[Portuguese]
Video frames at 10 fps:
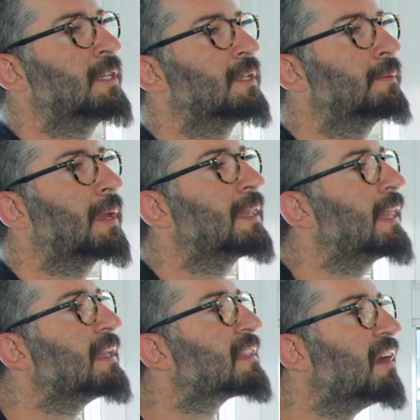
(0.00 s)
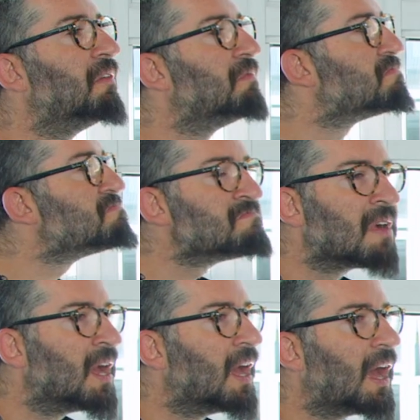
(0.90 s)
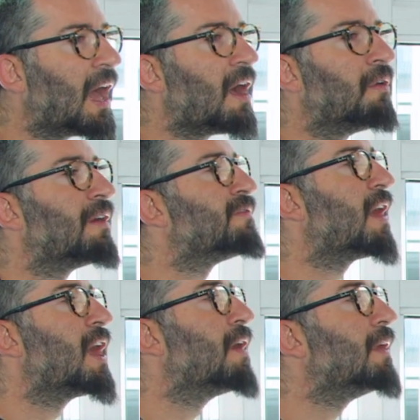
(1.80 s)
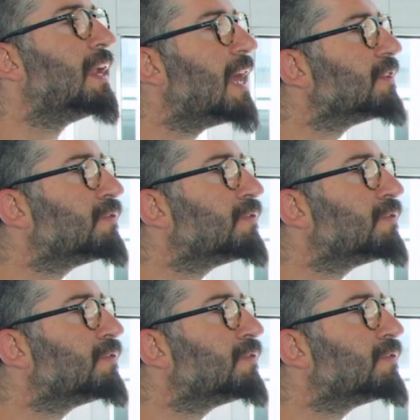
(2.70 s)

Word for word: esse. Porque até então, ah, o Rafael ele é